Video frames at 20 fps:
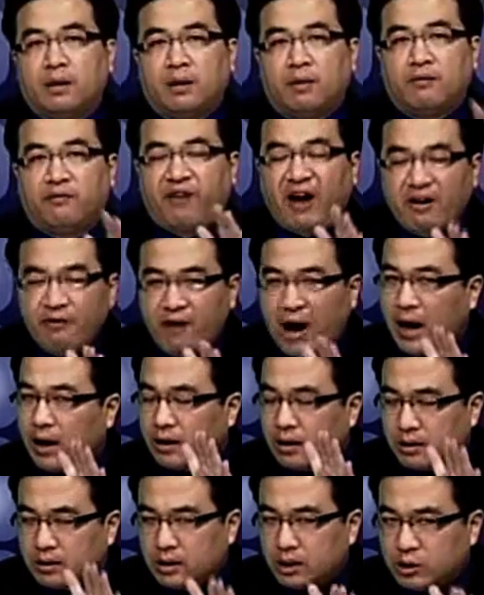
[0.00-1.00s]
方法
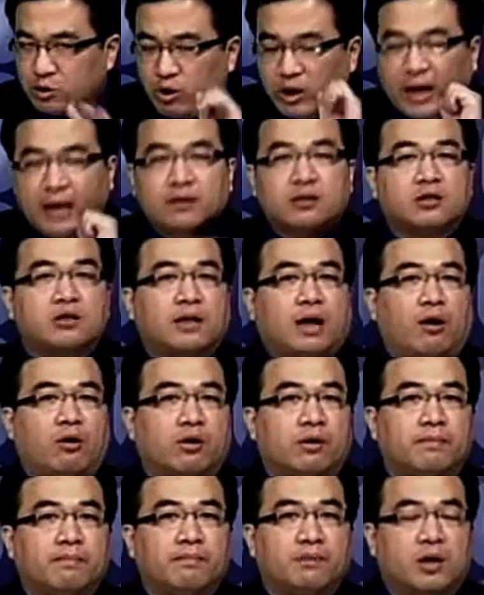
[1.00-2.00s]
你虽然知道
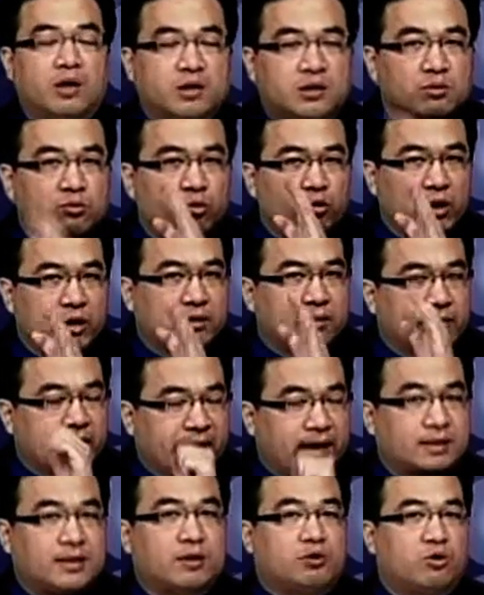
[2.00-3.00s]
了，可是为什么你
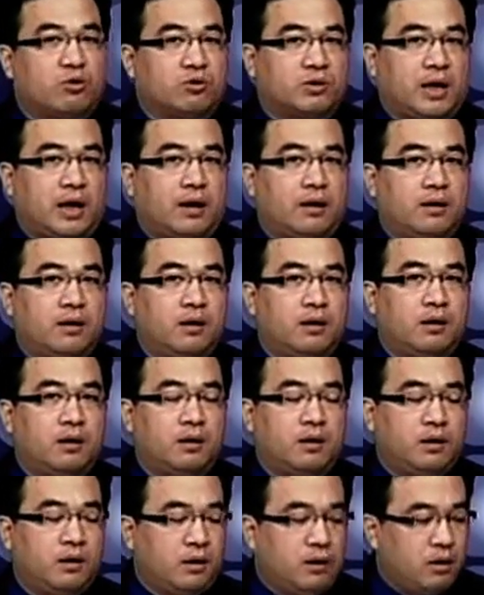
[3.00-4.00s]
还在受伤？
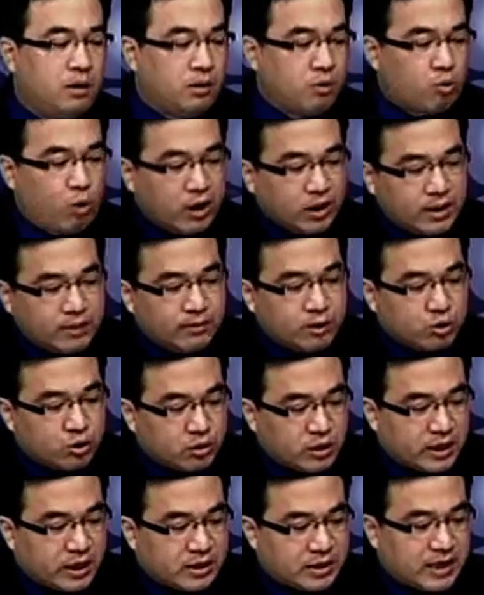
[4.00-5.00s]
原因的出
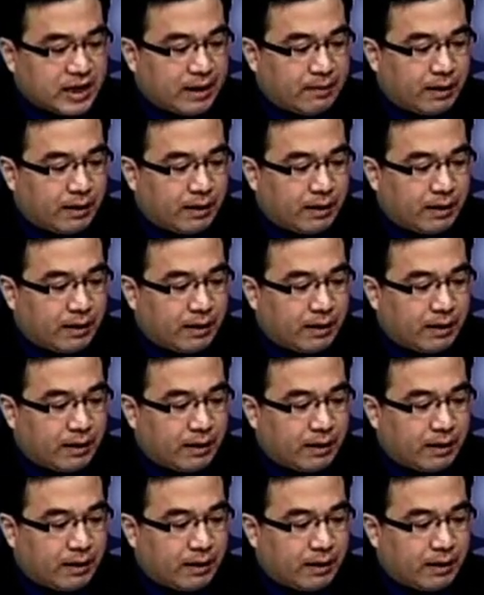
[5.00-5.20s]
叠加